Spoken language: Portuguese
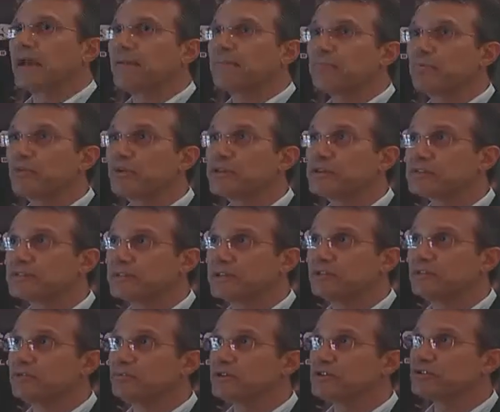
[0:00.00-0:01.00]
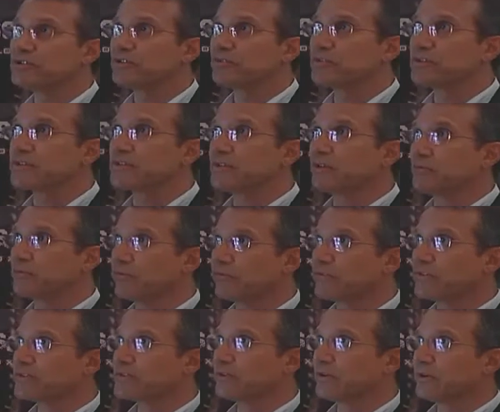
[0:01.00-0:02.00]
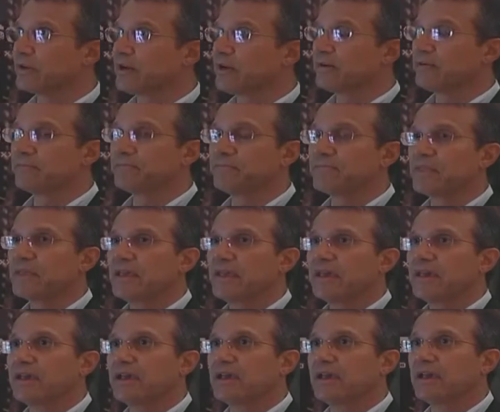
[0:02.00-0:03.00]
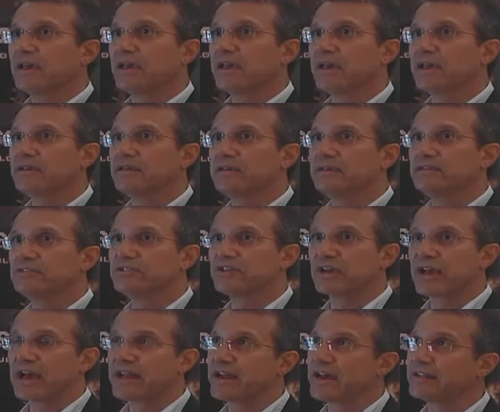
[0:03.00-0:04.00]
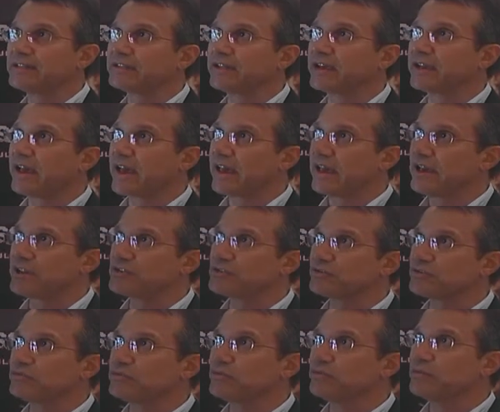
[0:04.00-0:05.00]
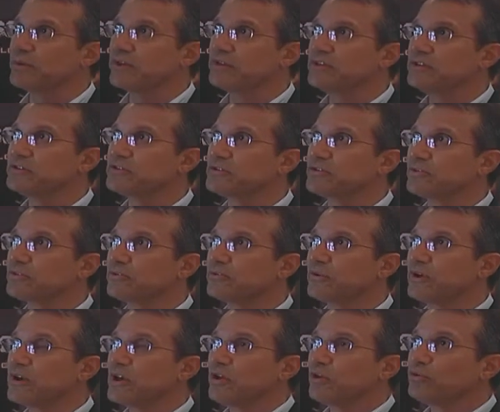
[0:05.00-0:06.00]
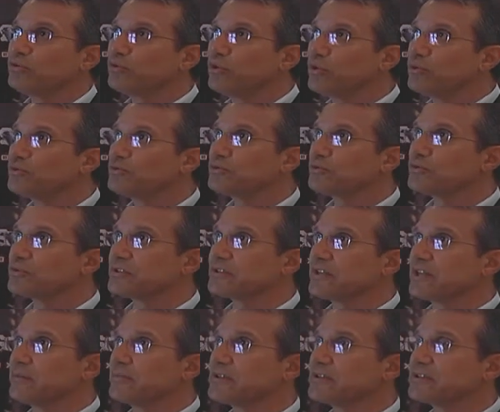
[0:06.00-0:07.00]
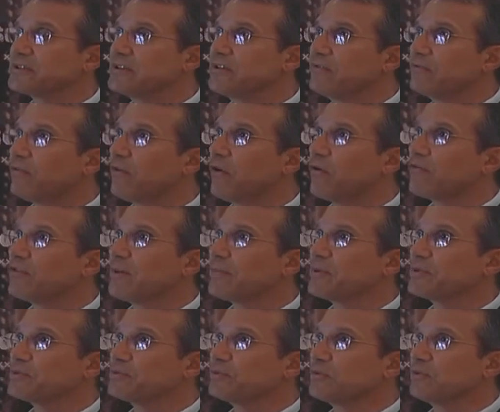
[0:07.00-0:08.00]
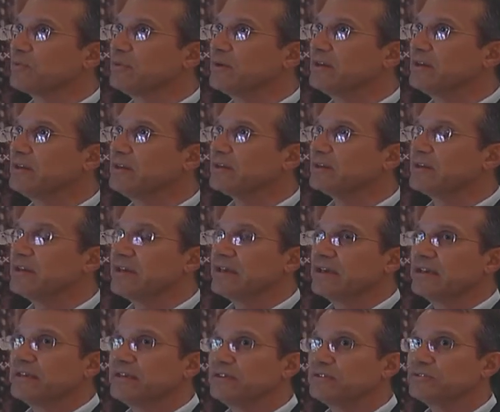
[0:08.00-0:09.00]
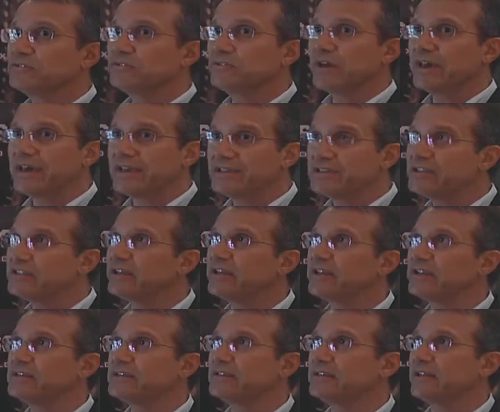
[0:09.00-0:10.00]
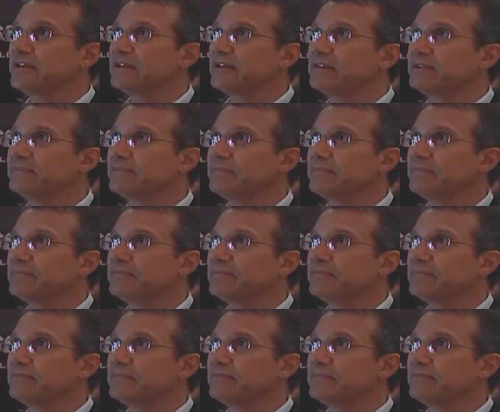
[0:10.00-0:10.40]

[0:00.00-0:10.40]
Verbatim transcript: PUC, sendo uma instituição confessional, é, e de caráter ético e humanístico, todos os temas que envolvem a pessoa humana, isso é de interesse dela,